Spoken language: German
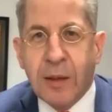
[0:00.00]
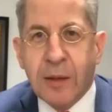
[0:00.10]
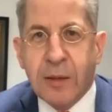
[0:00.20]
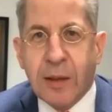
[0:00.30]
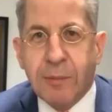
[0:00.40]

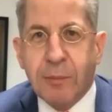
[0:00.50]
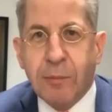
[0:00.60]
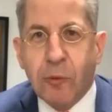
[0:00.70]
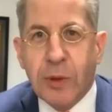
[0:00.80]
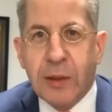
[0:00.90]
die haben
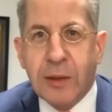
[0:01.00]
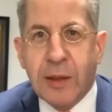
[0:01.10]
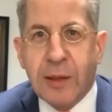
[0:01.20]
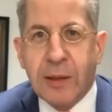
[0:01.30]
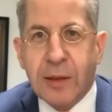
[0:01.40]

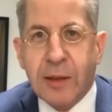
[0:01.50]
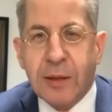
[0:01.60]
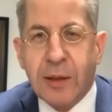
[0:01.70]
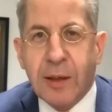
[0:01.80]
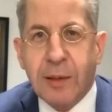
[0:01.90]
monatelang
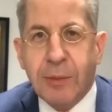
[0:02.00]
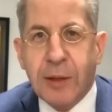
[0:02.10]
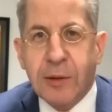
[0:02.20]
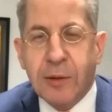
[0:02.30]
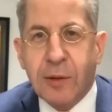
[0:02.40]
dran
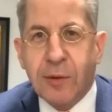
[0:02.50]
gearbeitet.